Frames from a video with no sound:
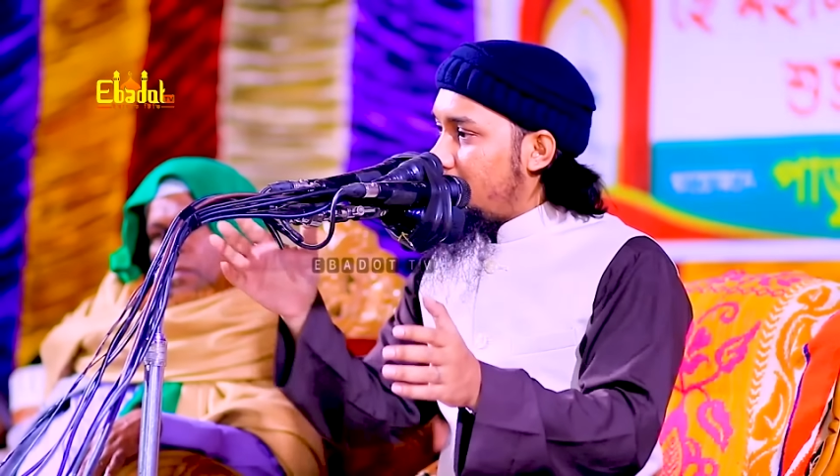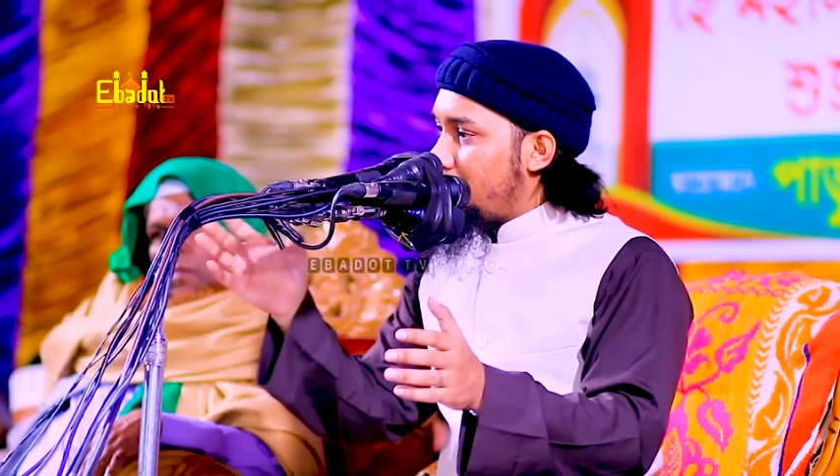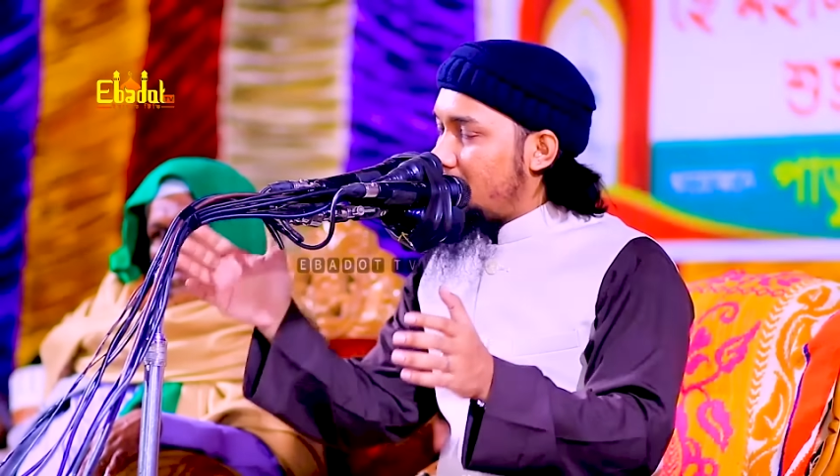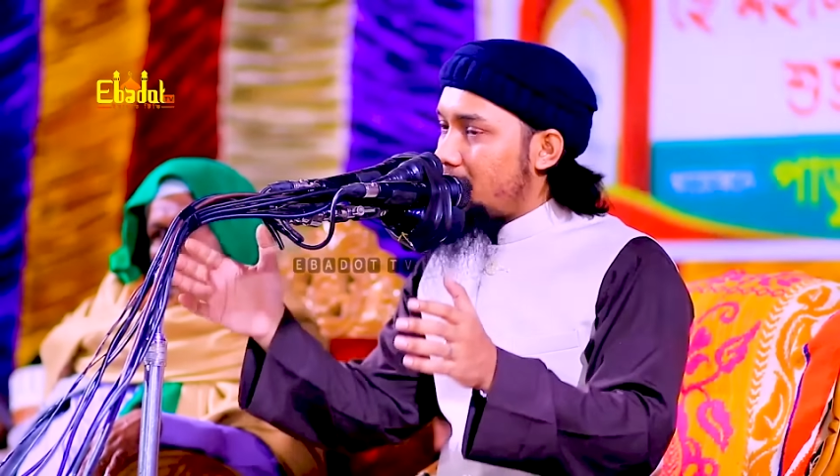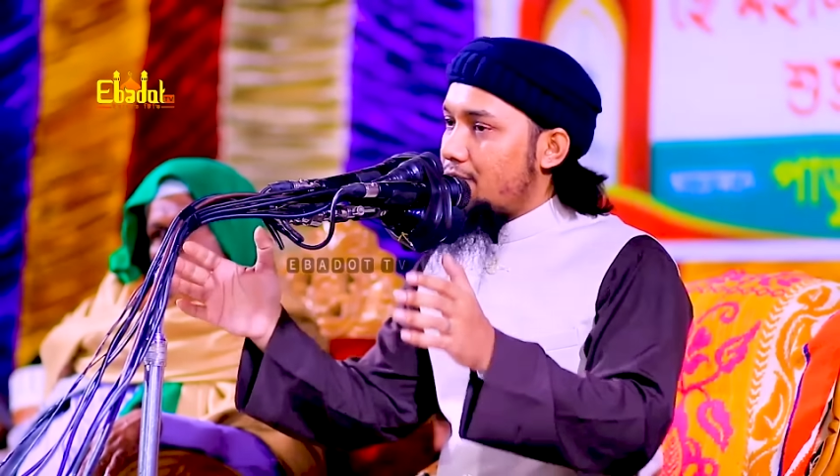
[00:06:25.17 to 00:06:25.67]

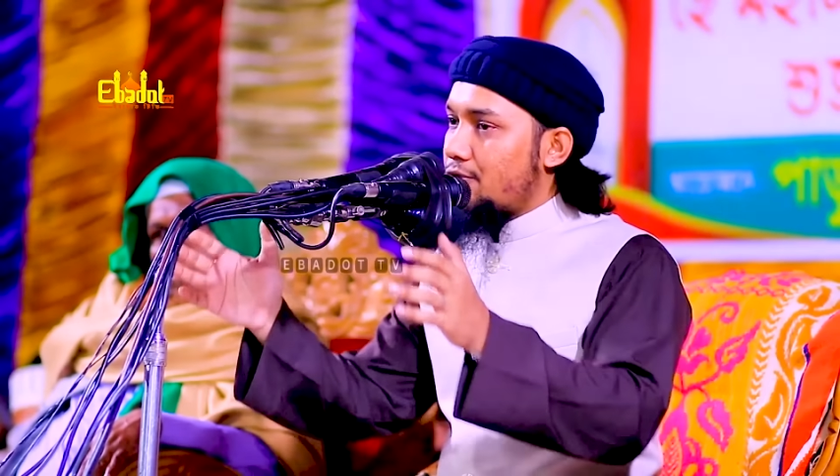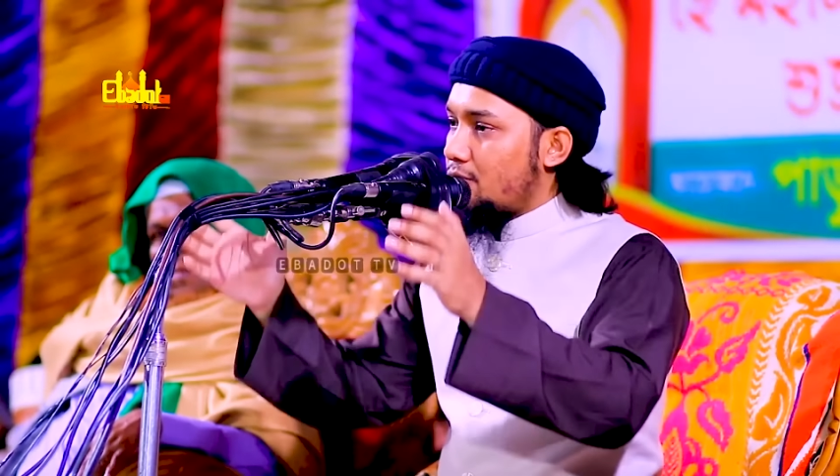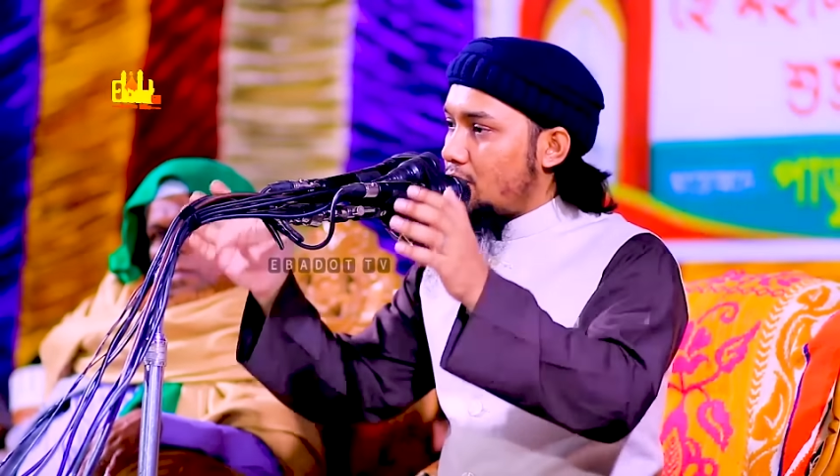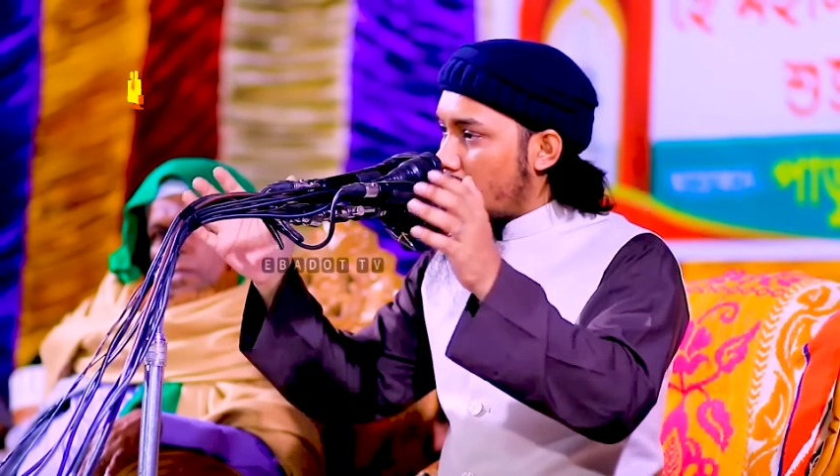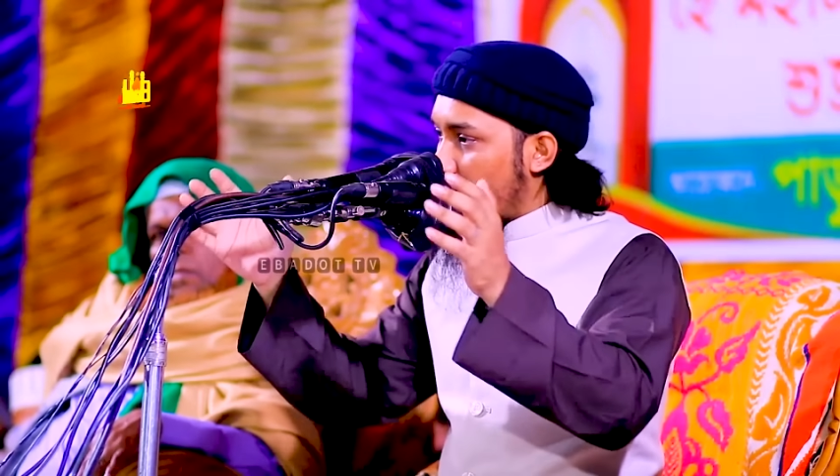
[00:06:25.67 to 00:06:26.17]
পৃথিবীতে যত
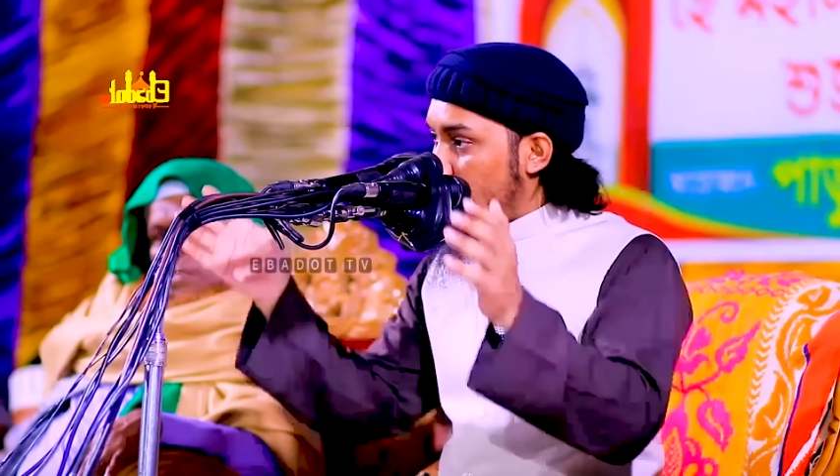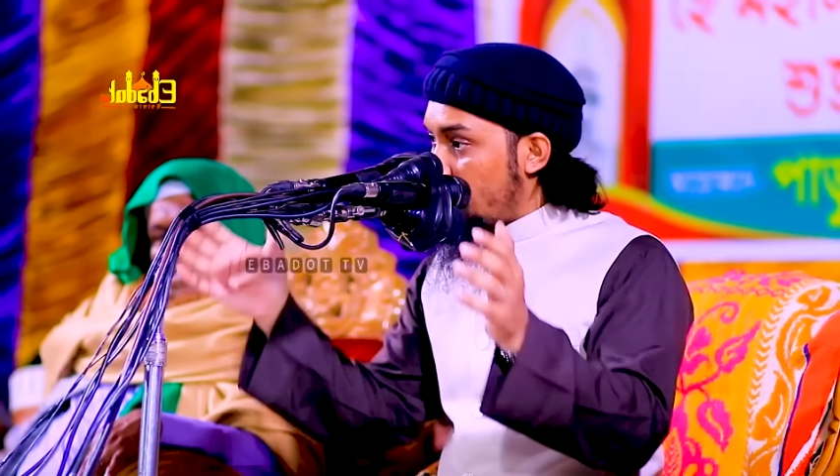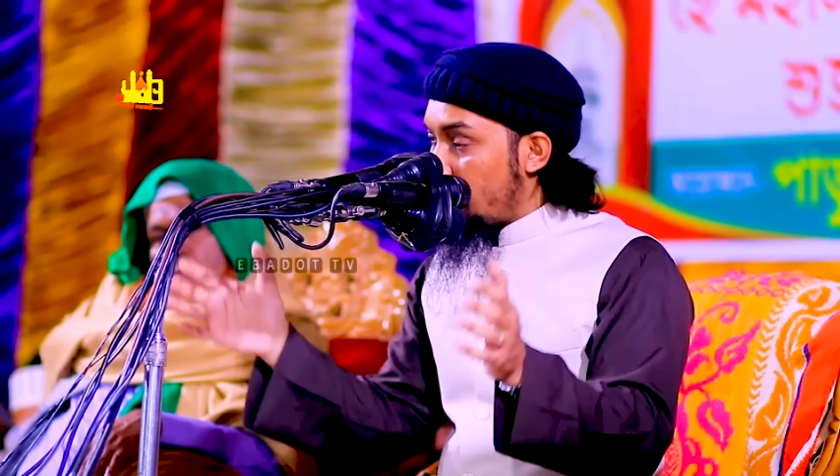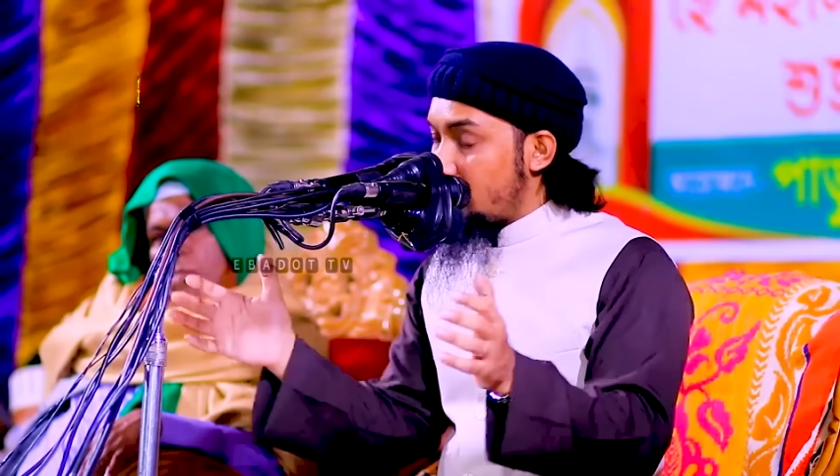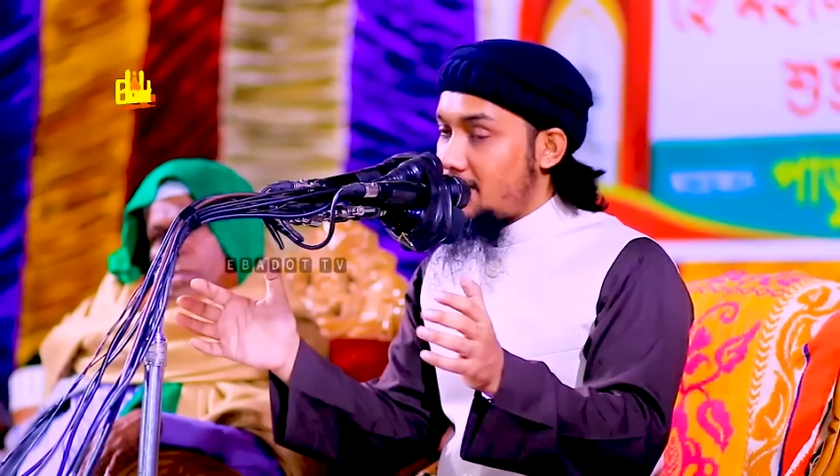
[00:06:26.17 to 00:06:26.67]
ভূমিকম্প
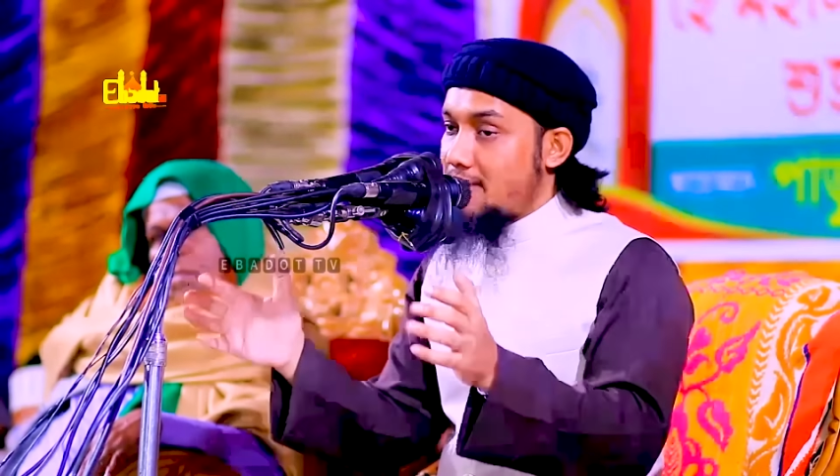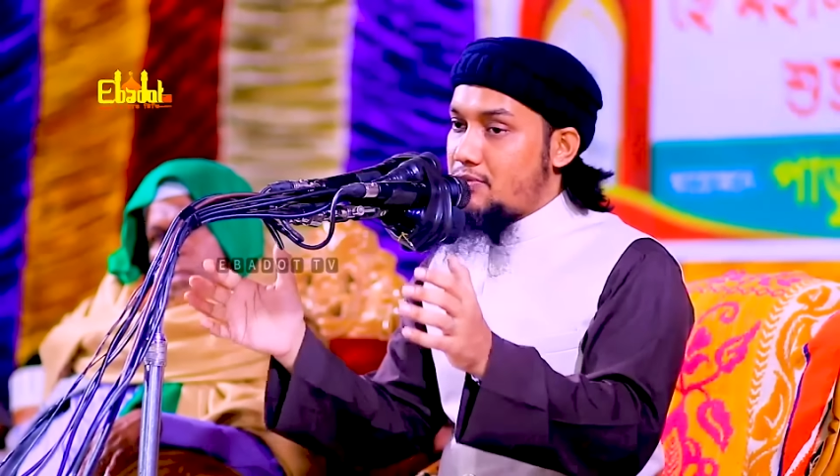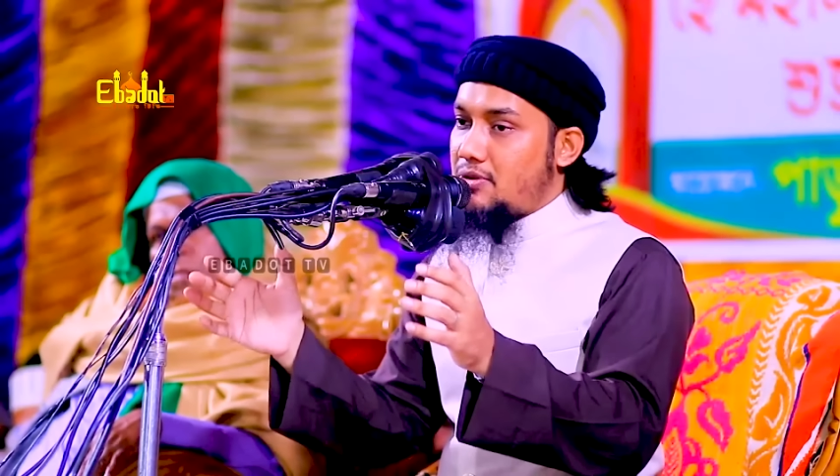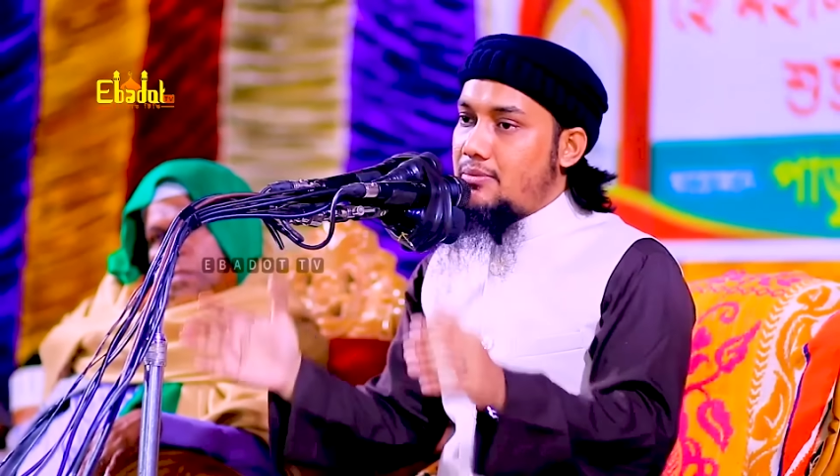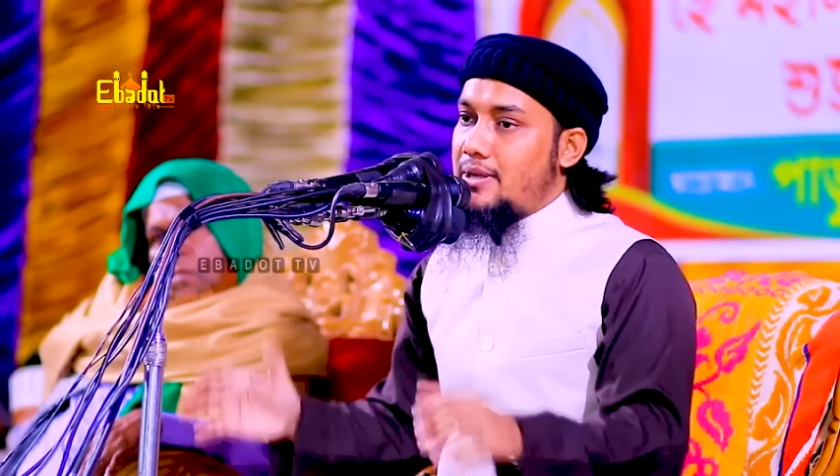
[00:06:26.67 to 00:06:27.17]
হয়েছে এর
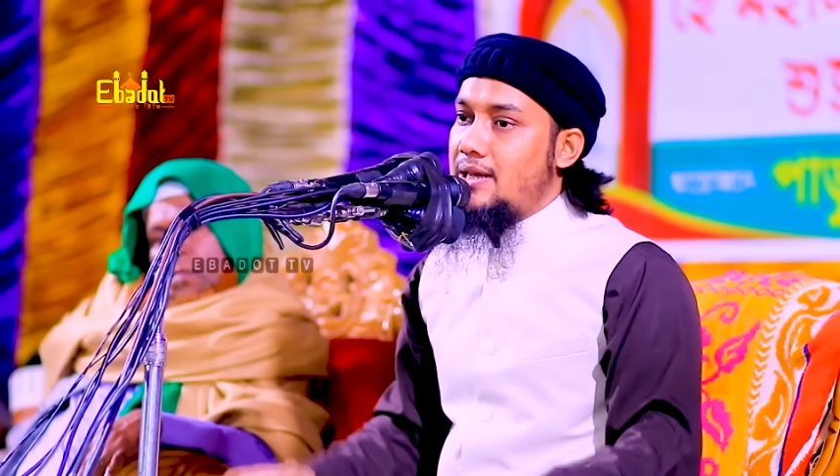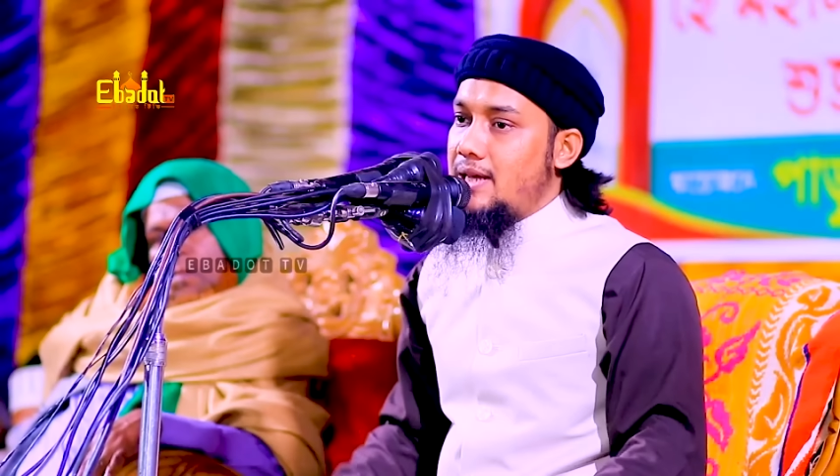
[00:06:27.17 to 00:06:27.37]
প্রভাবে